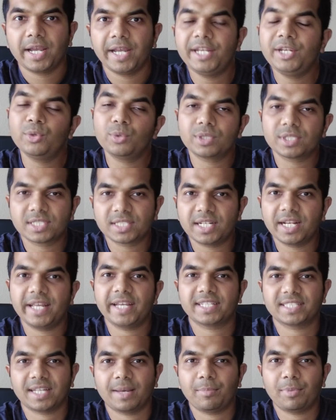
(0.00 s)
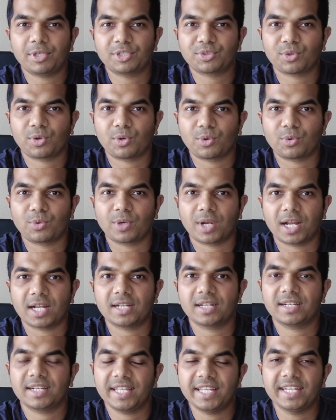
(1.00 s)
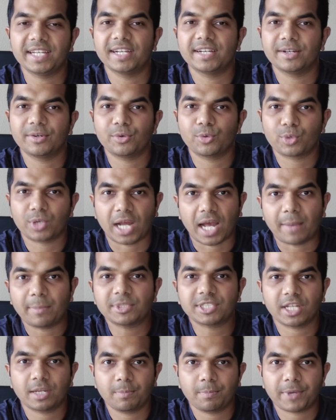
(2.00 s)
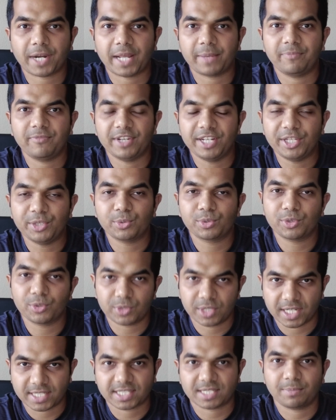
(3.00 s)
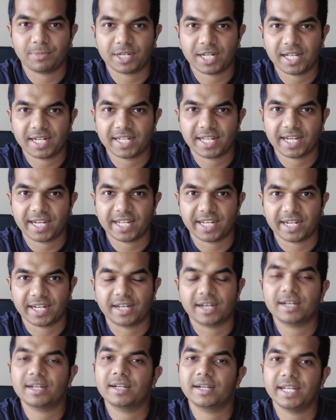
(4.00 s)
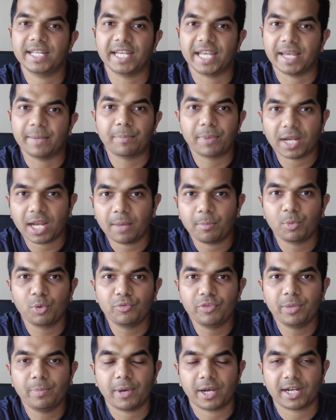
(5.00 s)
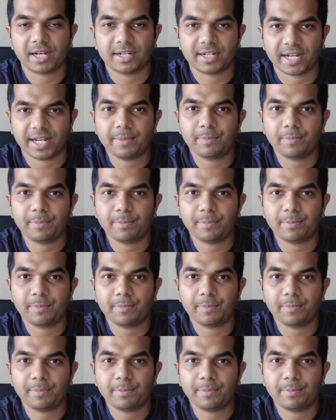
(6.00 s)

இன்னொரு சின்ன எக்ஸாம்பிள் சொல்லணும்னா நீங்கள் ஒரு அமேசான் ப்ரைம் வீடியோவுக்கு ஒரு கஸ்டமராக இருக்கிறீங்கன்னா நீங்கள் எப்போல்லாம் மூவி பார்க்க ட்ரை